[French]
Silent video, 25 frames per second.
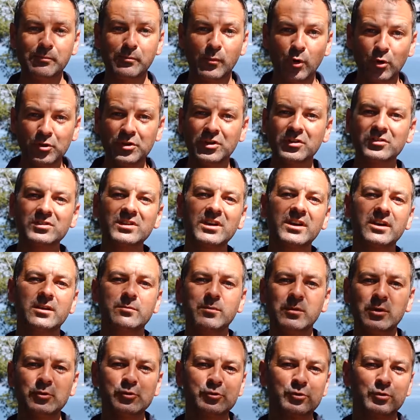mon
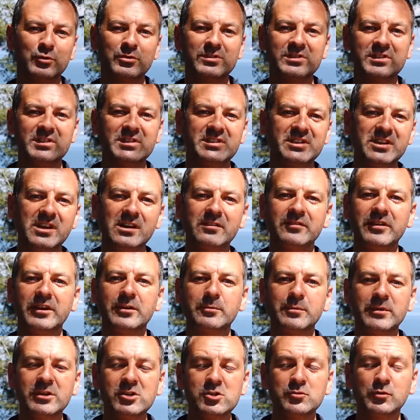entraînement du quotidien
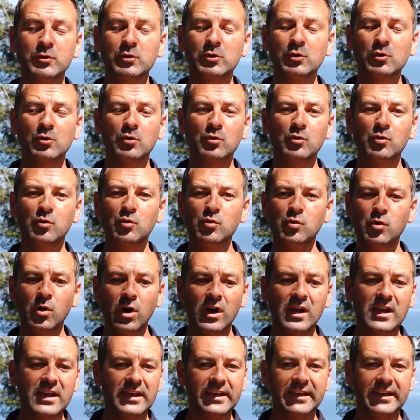avec mes chevaux de concours